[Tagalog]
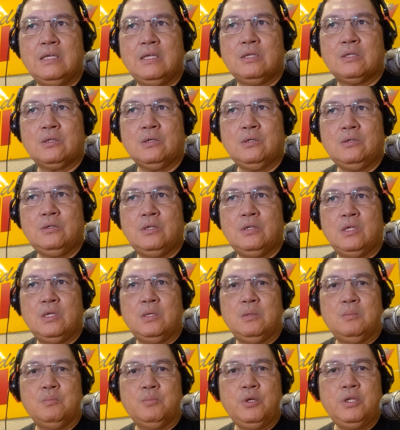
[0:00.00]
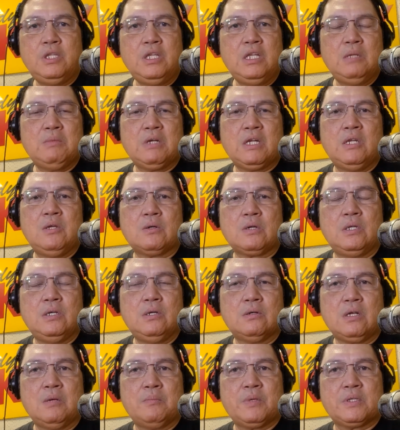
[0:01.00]
So, pwede na
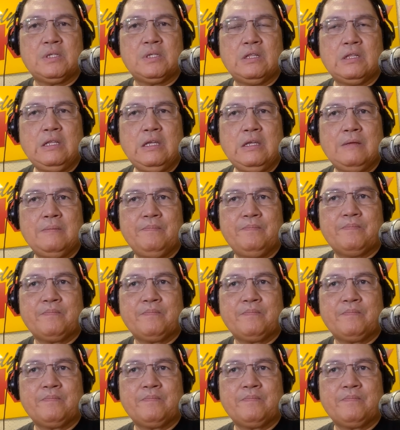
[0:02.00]
maglihok-lihok ang pasyente.